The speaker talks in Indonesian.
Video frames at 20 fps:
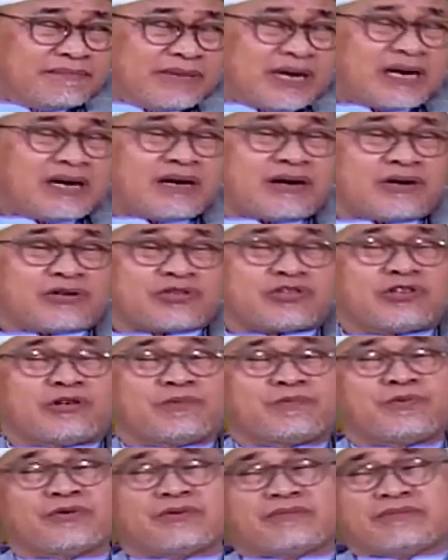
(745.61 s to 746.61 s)
Maka
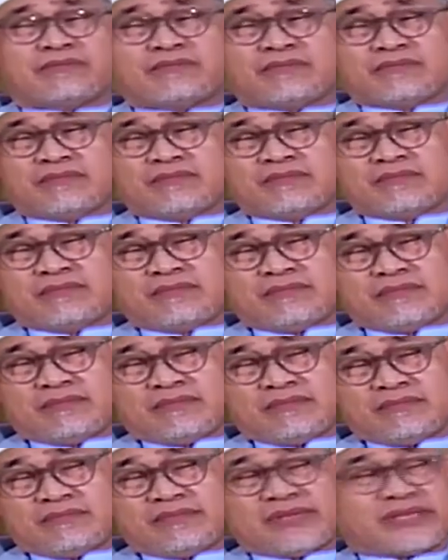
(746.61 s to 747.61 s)
Rasul pun
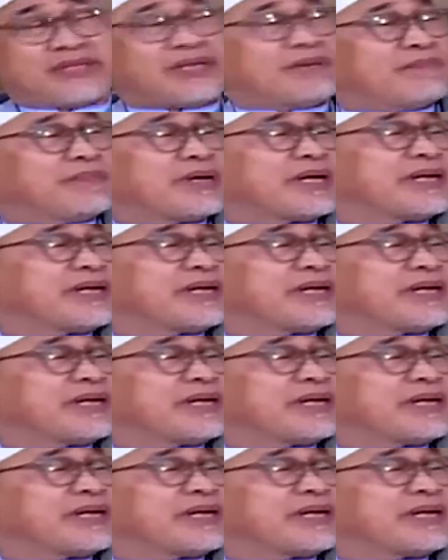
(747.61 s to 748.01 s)
bisa